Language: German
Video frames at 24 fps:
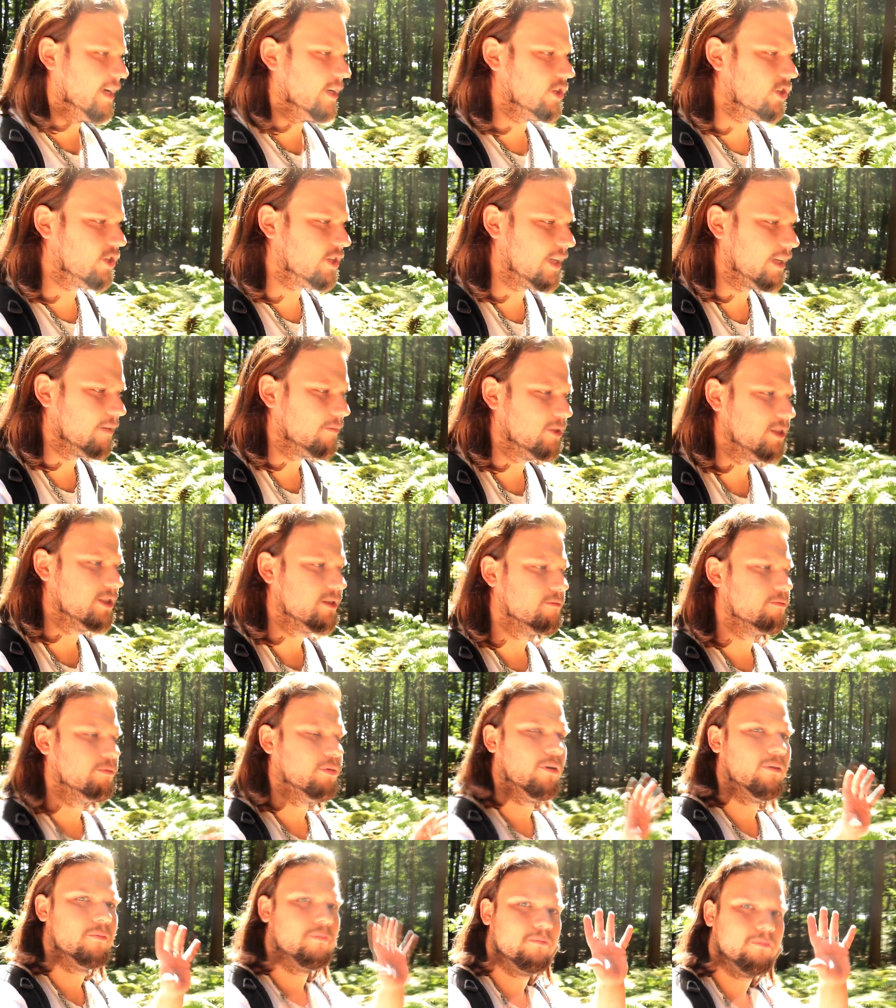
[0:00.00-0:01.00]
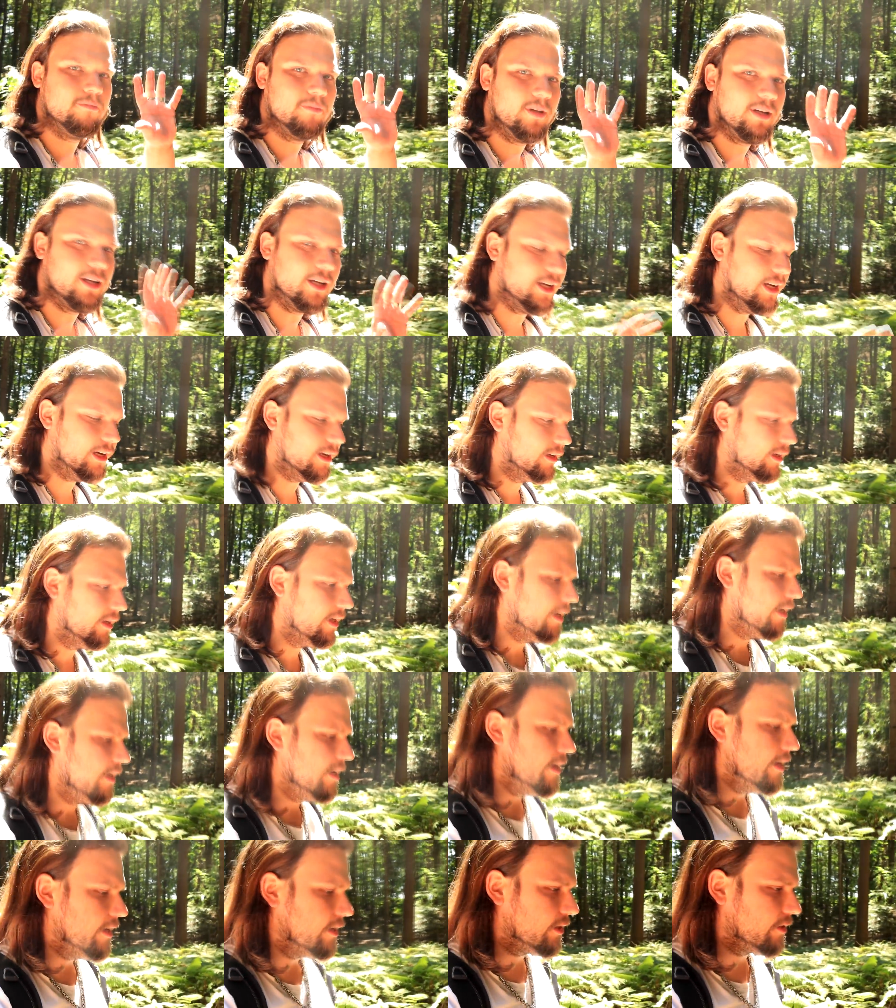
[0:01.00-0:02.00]
anstrengend mit diesen Pumpen. Ja,
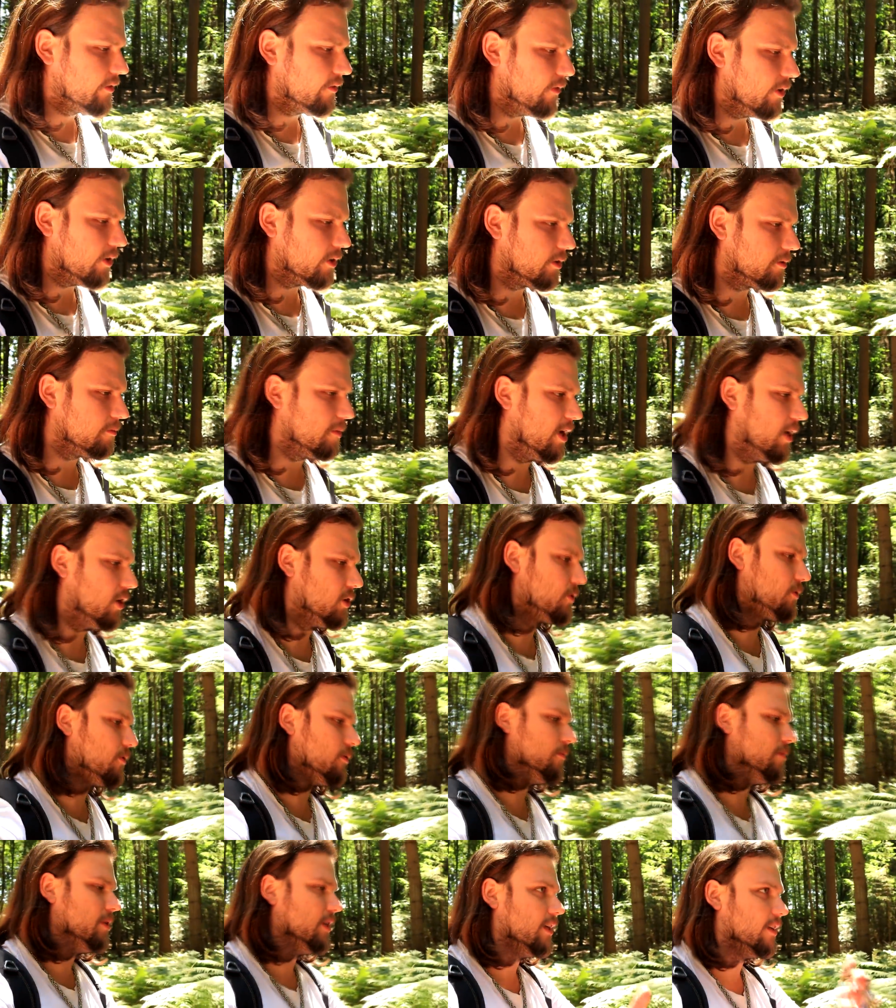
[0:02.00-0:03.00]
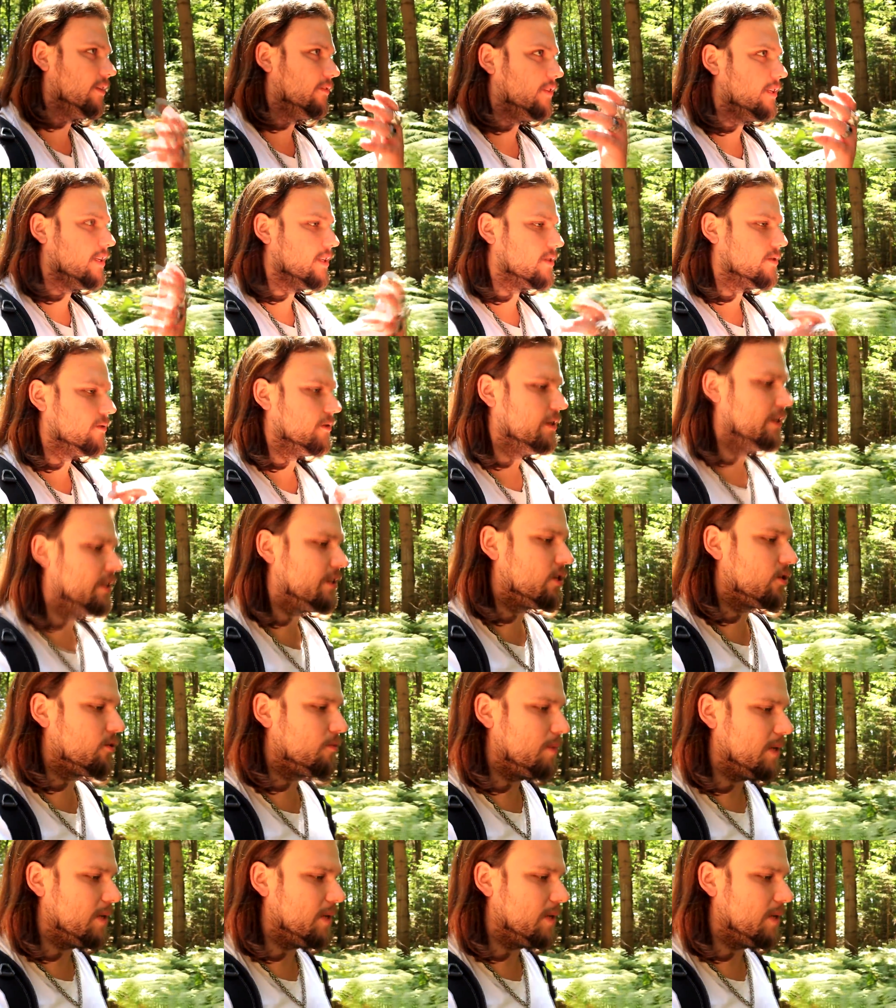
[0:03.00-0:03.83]
ich möchte mal ausprobieren, wie das so ist.